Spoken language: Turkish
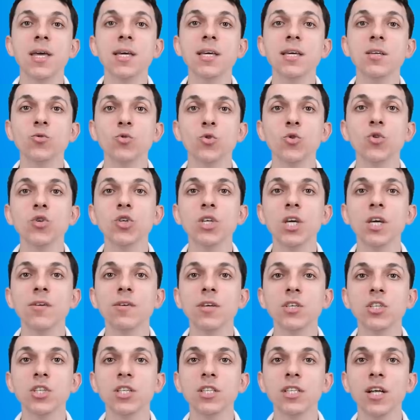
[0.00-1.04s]
Peki Türkiye
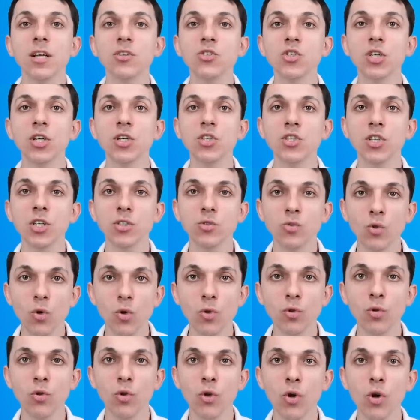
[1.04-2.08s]
ve Çin'den çıkınca ne
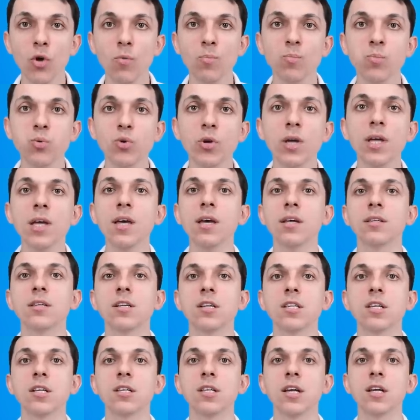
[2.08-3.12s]
oluyor? Buraya
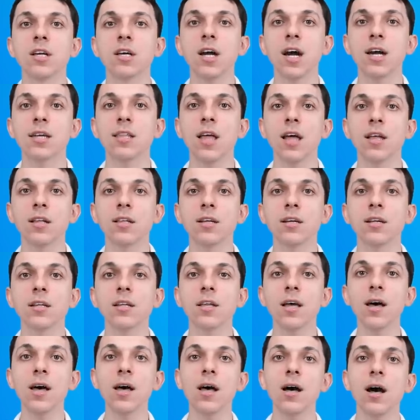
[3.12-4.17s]
yatırdıkları
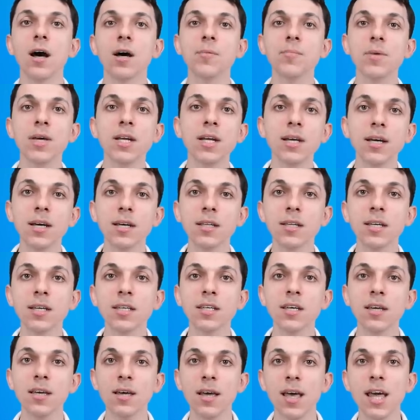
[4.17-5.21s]
kaynakları da
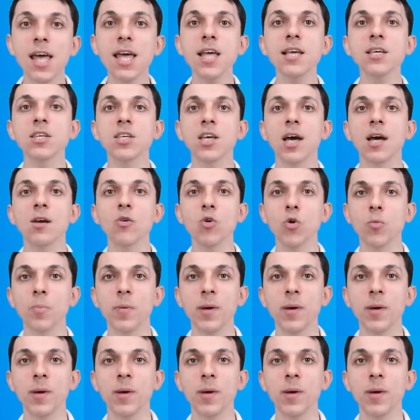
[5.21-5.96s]
Amerika'daki en karlı